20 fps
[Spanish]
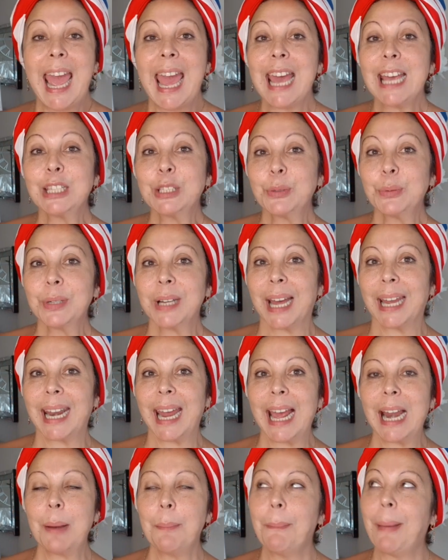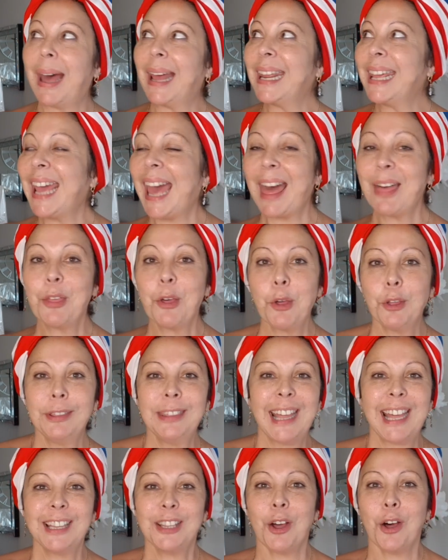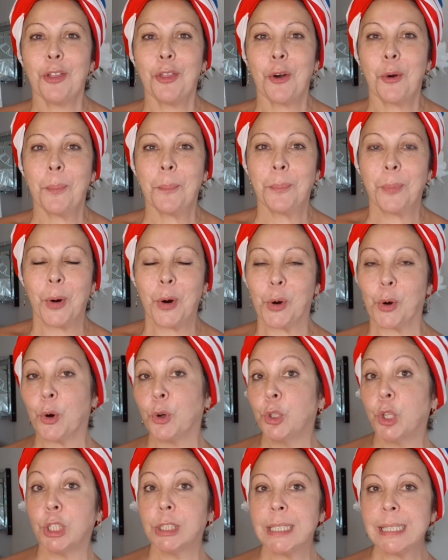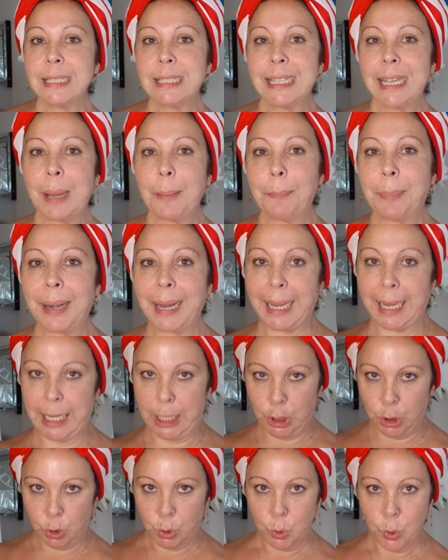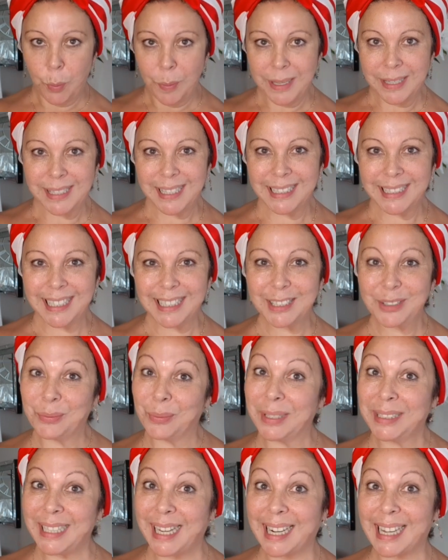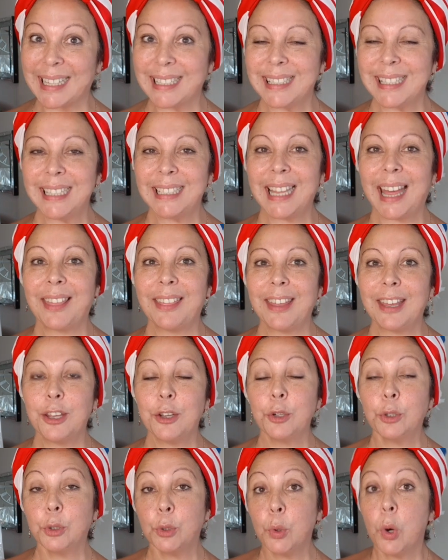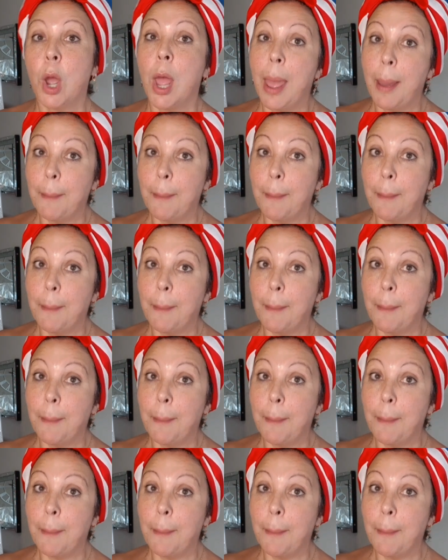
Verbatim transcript: Es un canal variado de todo un poco, donde siempre que tú visites nuestra casita de YouTube,